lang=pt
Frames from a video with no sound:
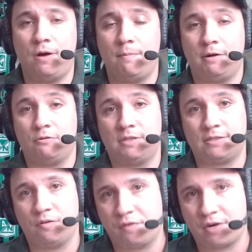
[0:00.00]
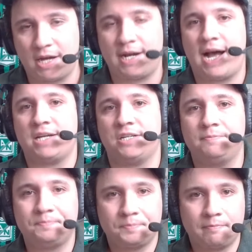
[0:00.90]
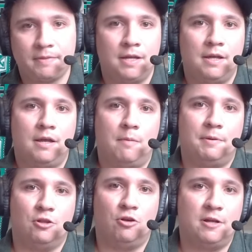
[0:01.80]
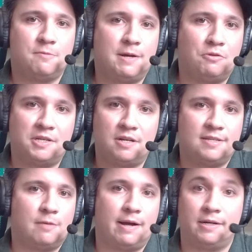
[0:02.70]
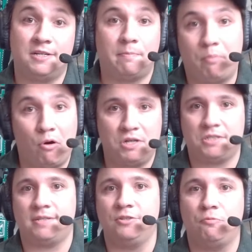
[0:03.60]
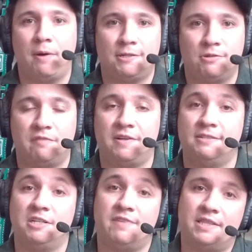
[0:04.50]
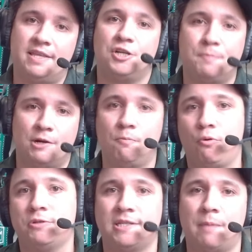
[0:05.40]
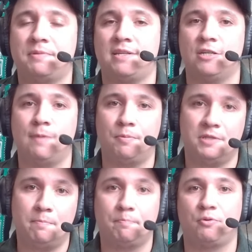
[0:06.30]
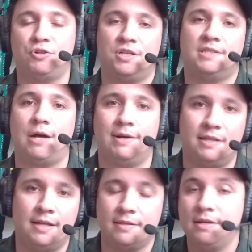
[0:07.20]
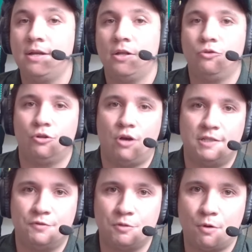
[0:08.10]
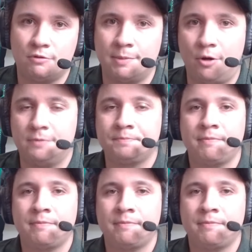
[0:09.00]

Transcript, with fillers: É uma contação fora da caixa, pelo menos, mas não deixa de ser uma grande aposta assim que o pai Paysandu está fazendo. A gente vai ter que esperar um pouco da adaptação para poder projetar o atleta no nosso futebol, tá bom?